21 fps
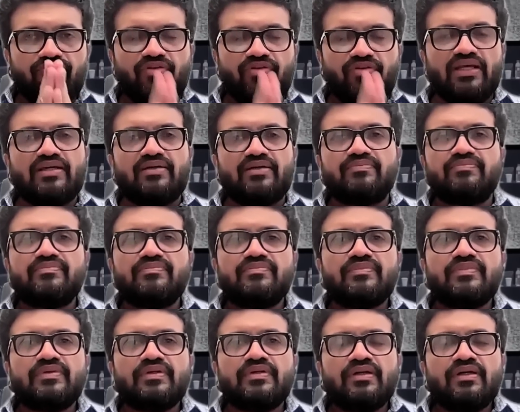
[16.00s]
வணக்கம்
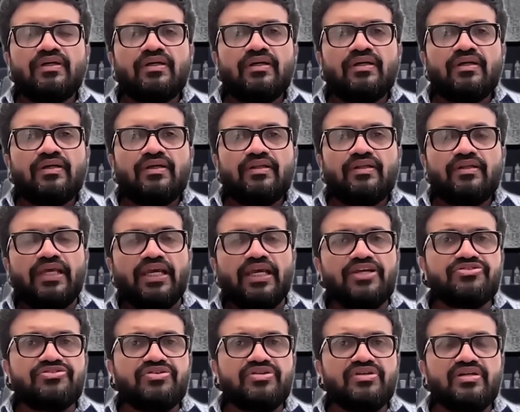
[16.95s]

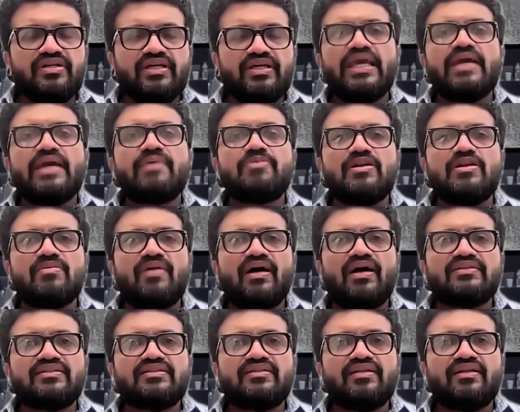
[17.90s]
நேற்று ஏப்ரல்
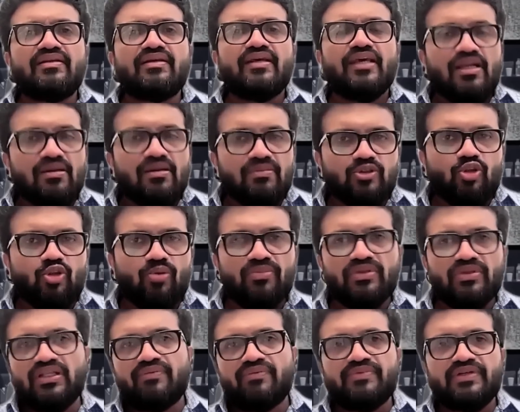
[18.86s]
மாதத்தின் இருபத்தி
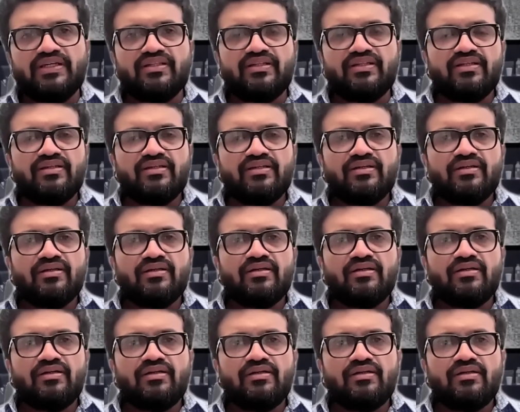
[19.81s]
ஒன்பதாம் தேதி
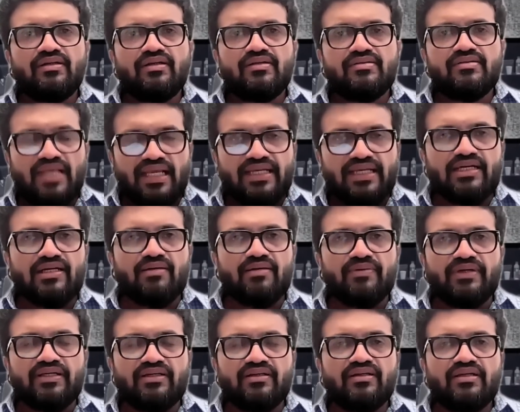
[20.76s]

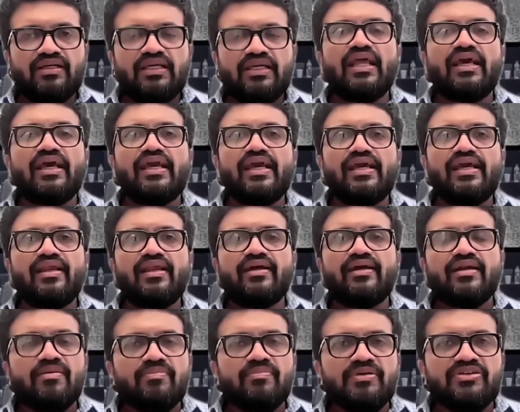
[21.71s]
சனிக்கிழமை இலங்கையிலே
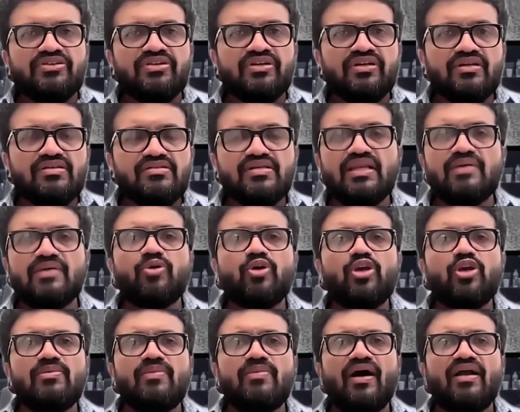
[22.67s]
இடம்பெற்ற சில
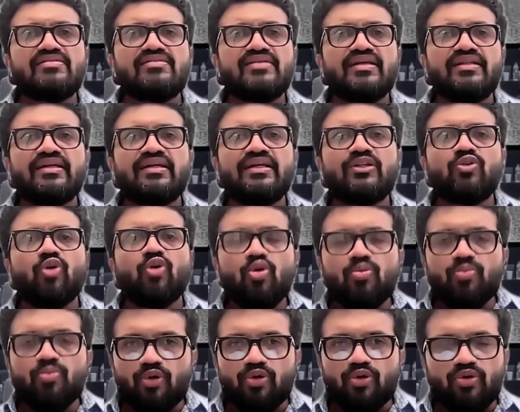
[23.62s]
முக்கியமான செய்திகளின்
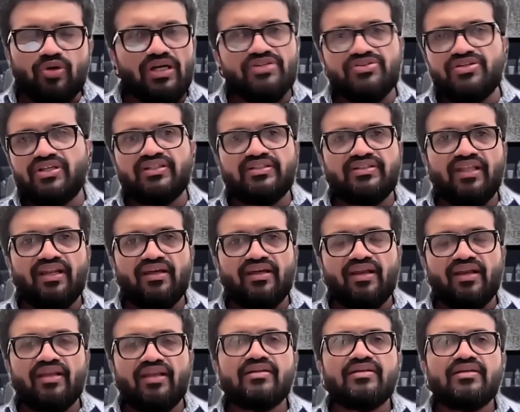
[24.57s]
தொகுப்போடு உங்களை
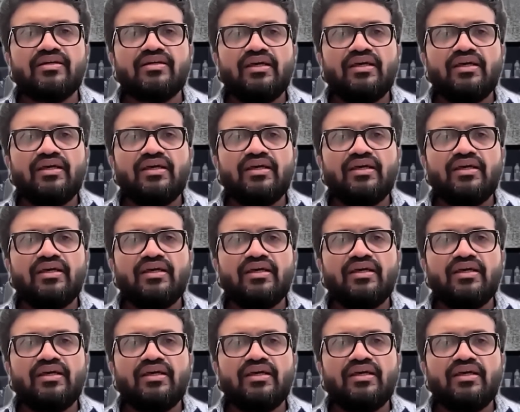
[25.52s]
சந்தித்திருக்கிறேன்